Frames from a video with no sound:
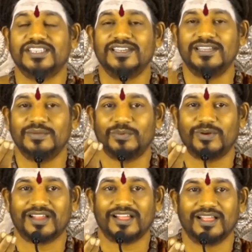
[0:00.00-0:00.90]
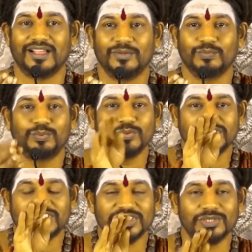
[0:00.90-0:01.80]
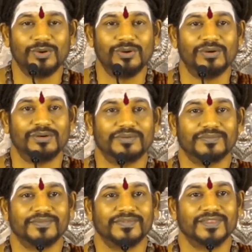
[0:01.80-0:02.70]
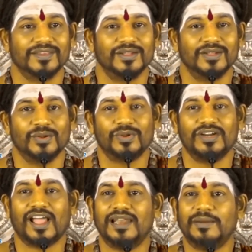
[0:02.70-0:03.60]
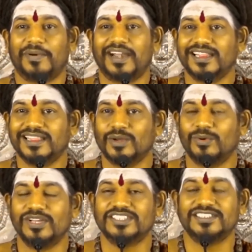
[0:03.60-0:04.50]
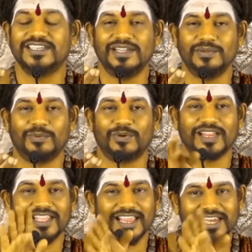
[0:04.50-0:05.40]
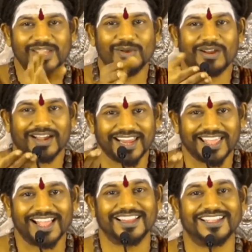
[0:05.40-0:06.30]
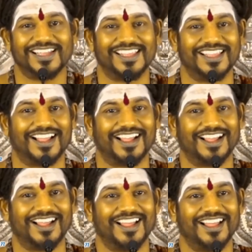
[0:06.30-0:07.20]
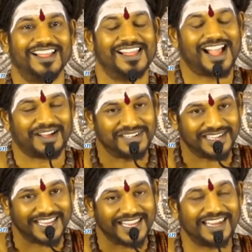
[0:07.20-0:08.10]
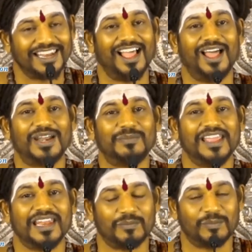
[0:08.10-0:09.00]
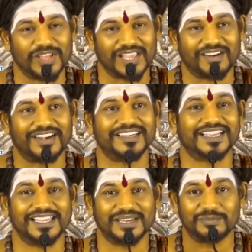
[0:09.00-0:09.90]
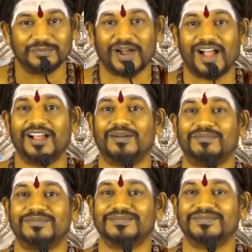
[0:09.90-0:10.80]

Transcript: தின்னுட்டு போற பூச்சியோ ஒரு நாலு பழத்தை கொறிச்சு தின்னுட்டு போற எலியோ கிடையாதுங்கய்யா அவங்க எல்லாருமே நம்முடைய வாழ்க்கையின் பாகம்